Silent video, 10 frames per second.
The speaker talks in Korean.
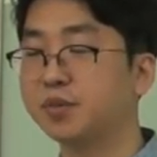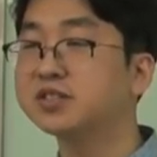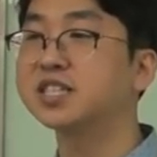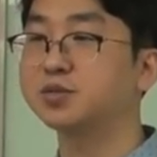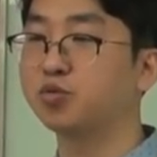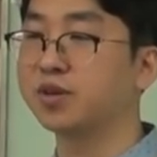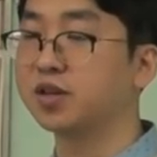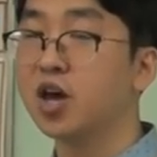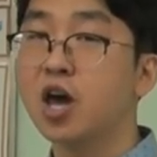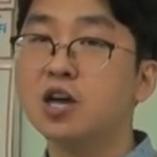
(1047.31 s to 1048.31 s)
편제를
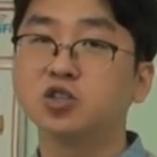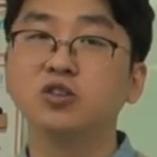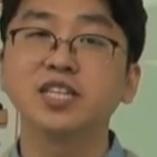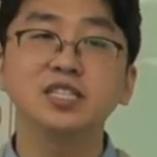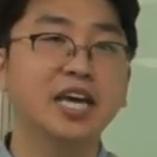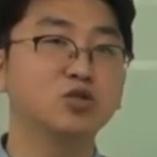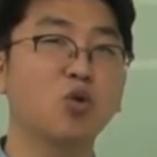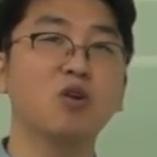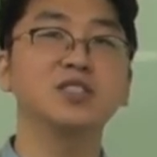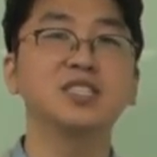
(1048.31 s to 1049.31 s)
보면은 정제는 계속
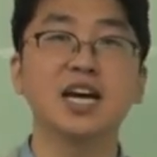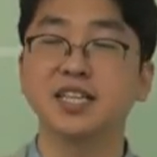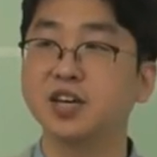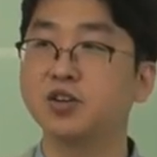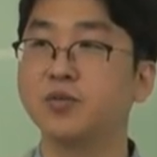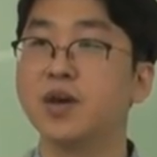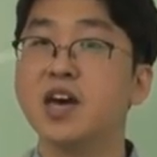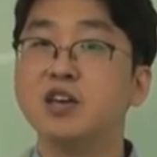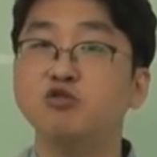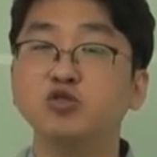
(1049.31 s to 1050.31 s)
커지지 않아요.
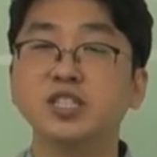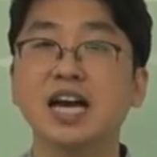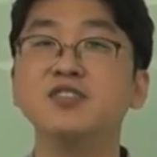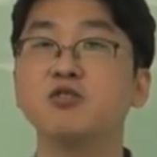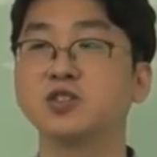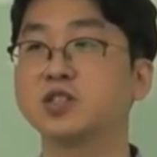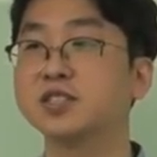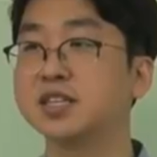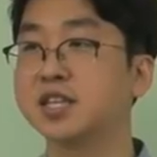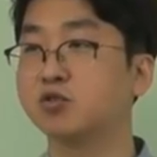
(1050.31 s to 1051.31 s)
유지하는 거에서
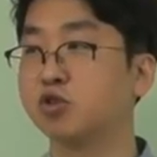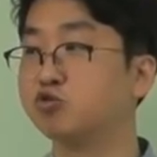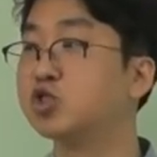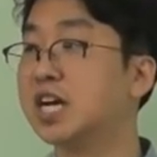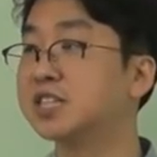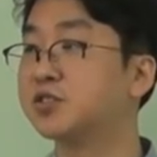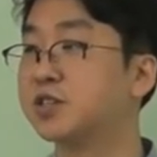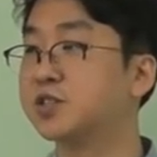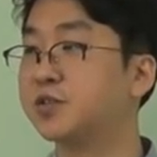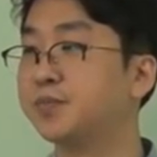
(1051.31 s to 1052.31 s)
끝난다고요. 유지하는
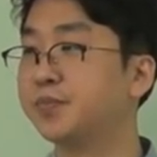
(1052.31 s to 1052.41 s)
거에서.